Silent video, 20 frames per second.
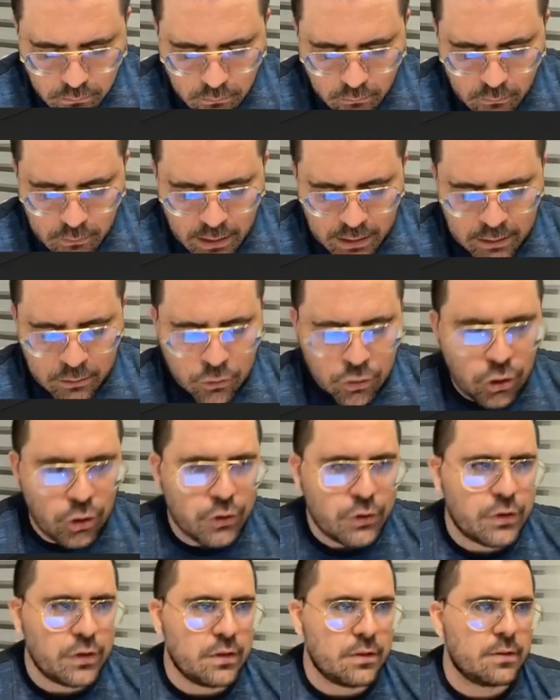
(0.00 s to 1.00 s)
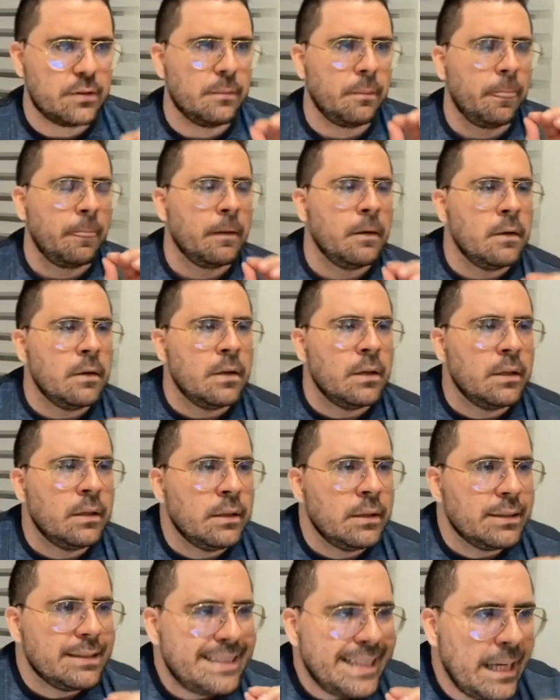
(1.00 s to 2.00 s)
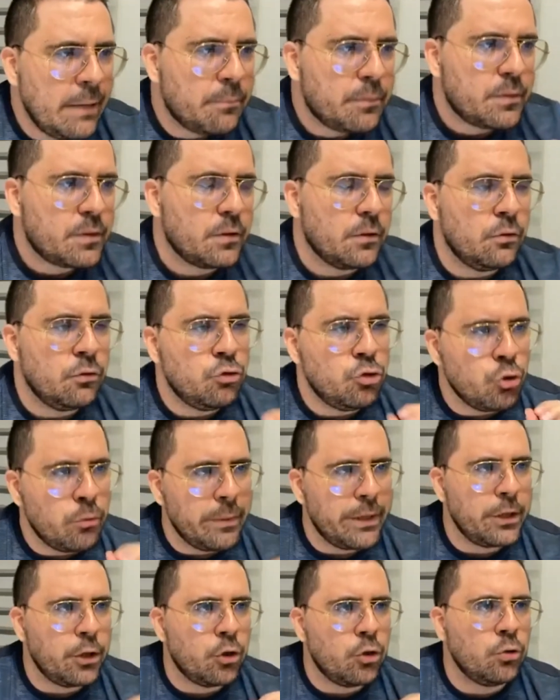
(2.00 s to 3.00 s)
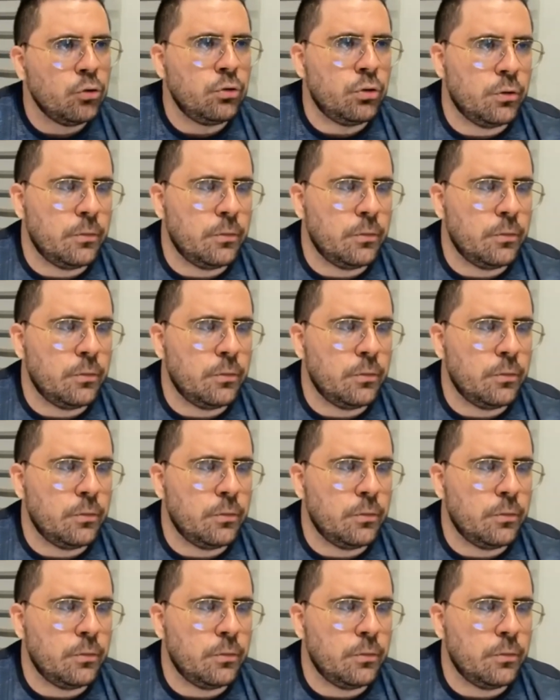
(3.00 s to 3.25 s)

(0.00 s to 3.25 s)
Entonces, tips número uno.